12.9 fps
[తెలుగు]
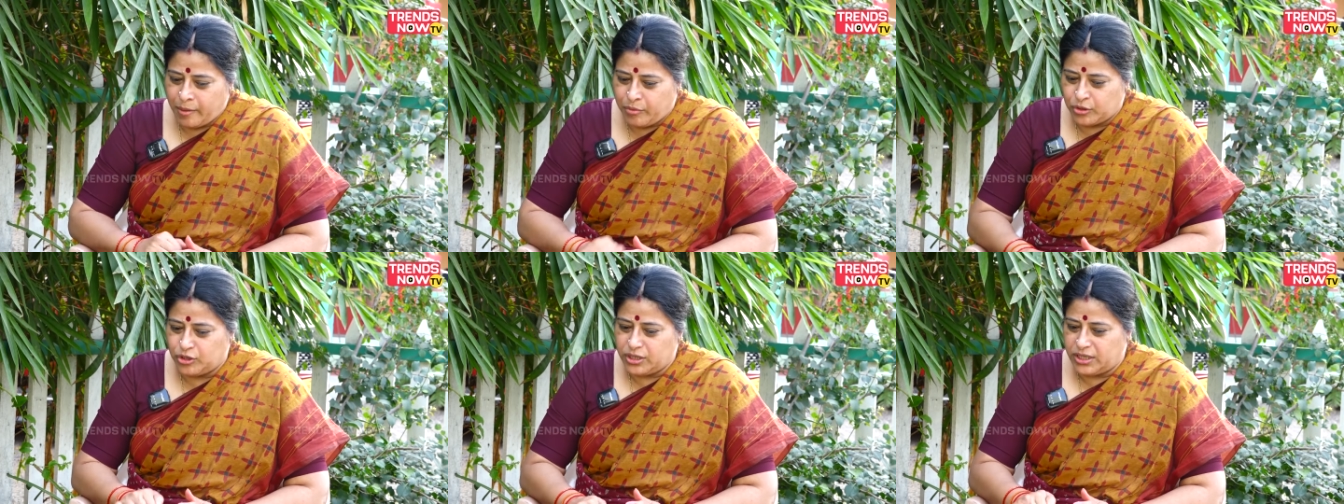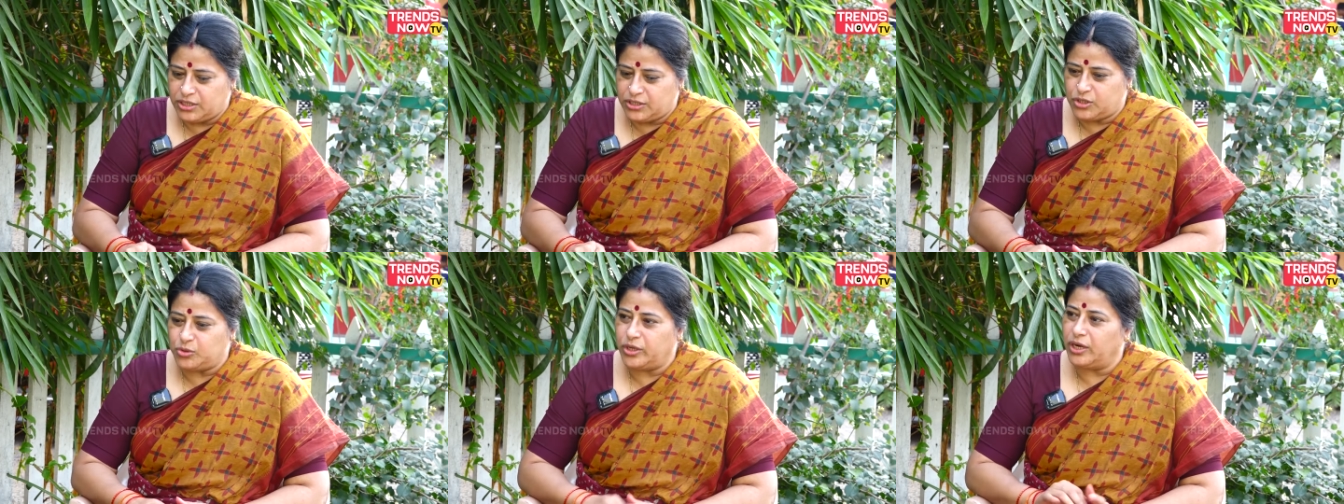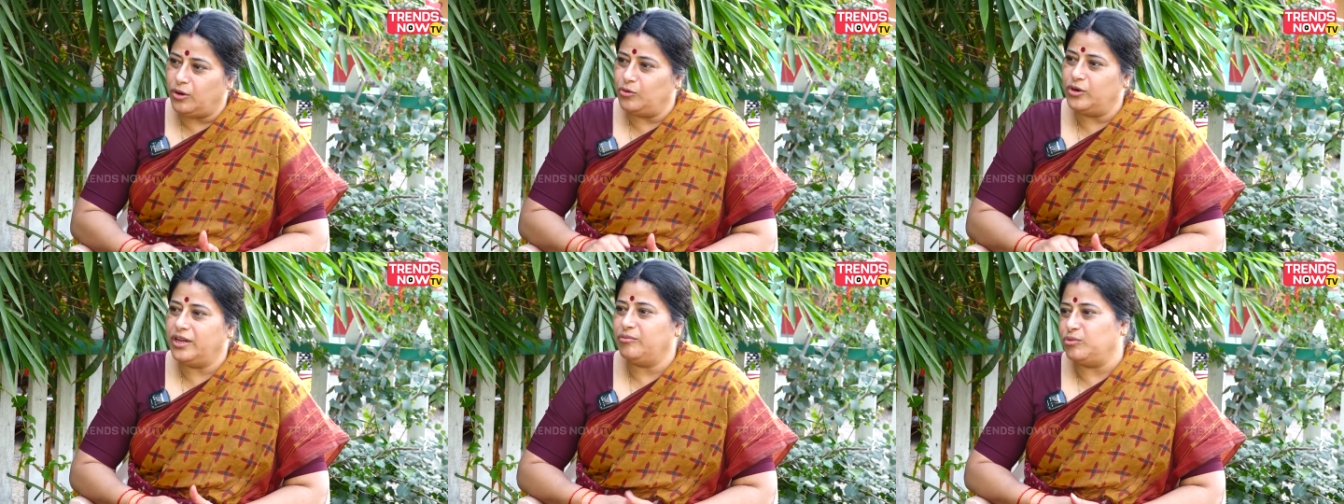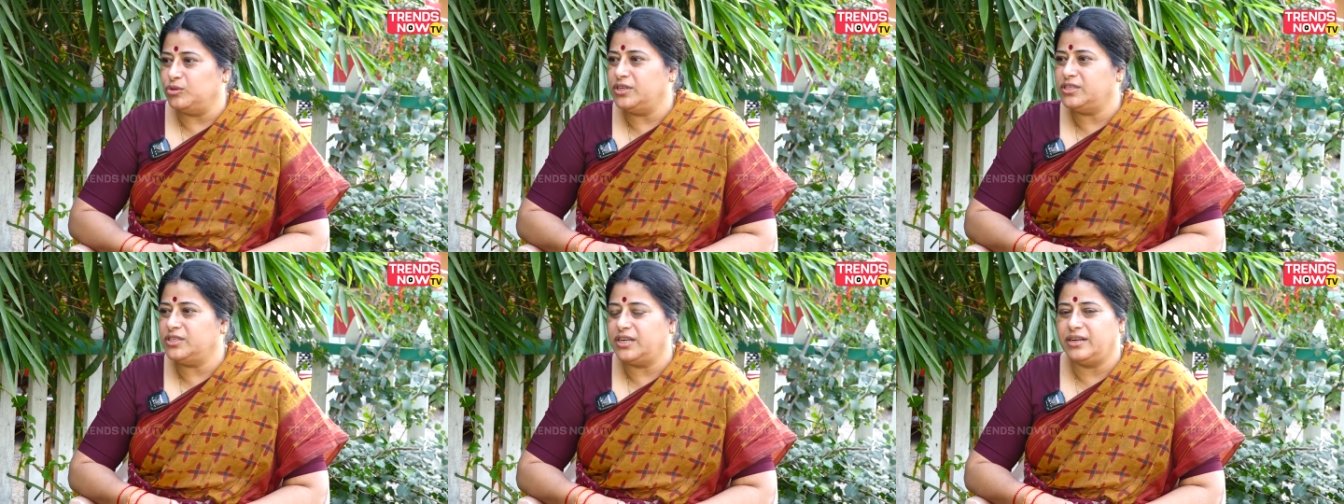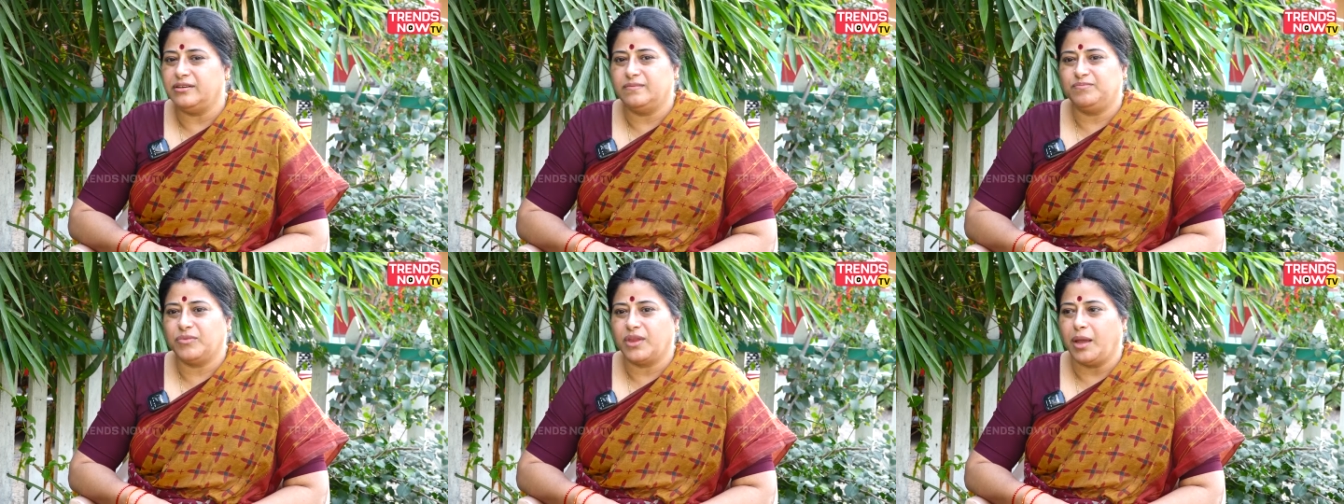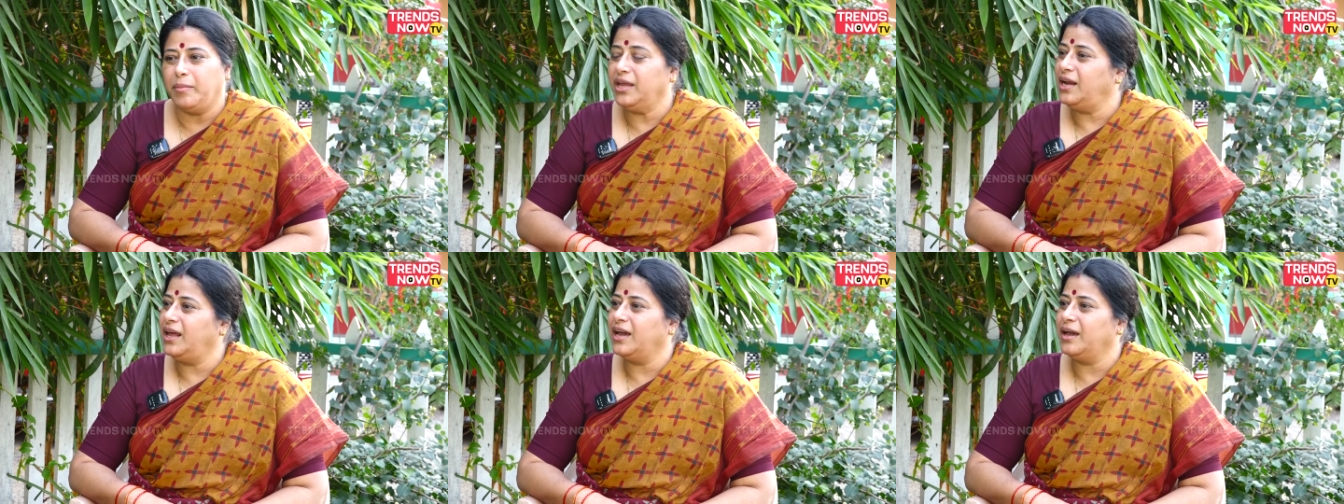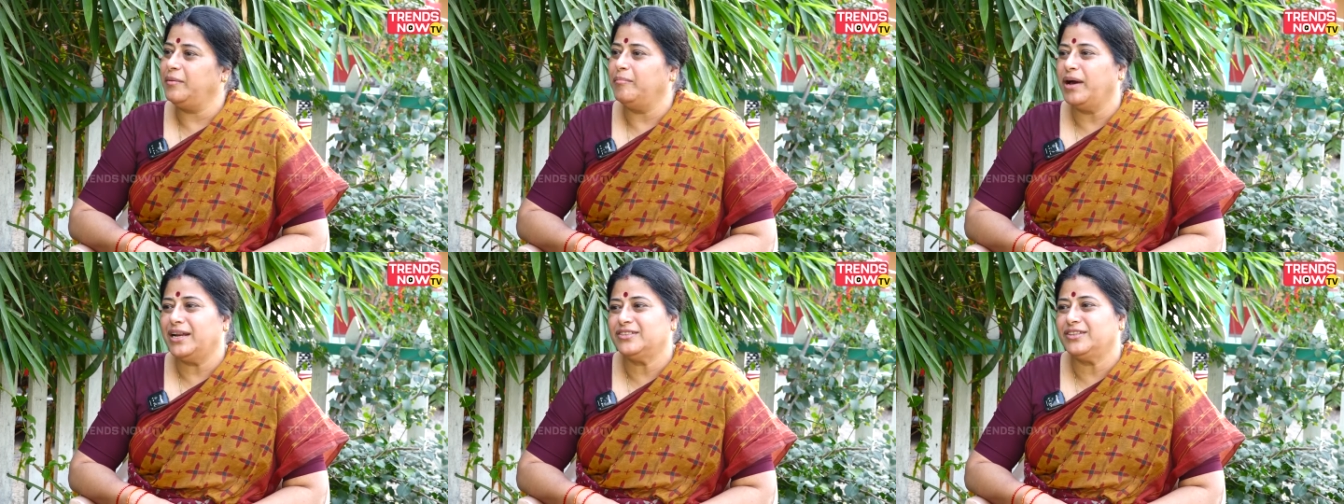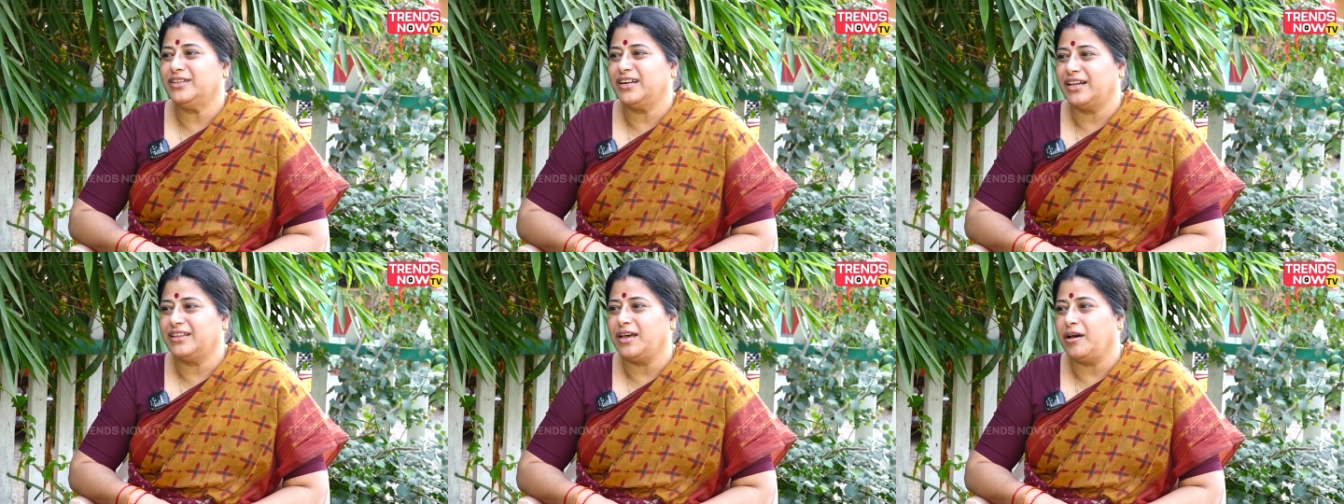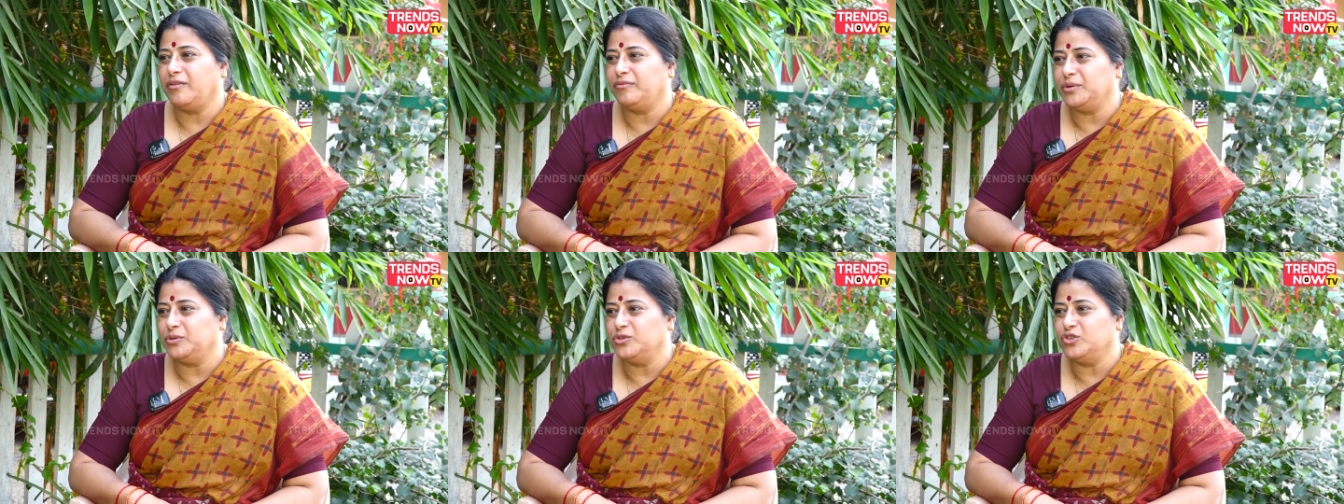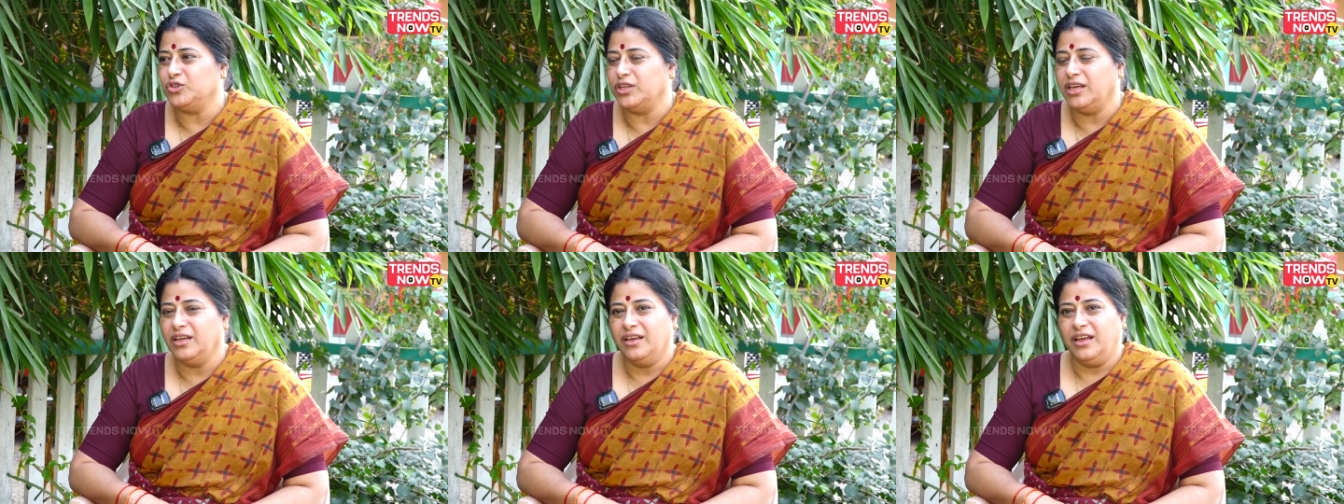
పొద్దున్నే నేను షూటింగ్లో ఉంటే ఫోన్ చేశాడు అమ్మా ఇలాగ బాలచంద్ర గారి ఆఫర్ వచ్చింది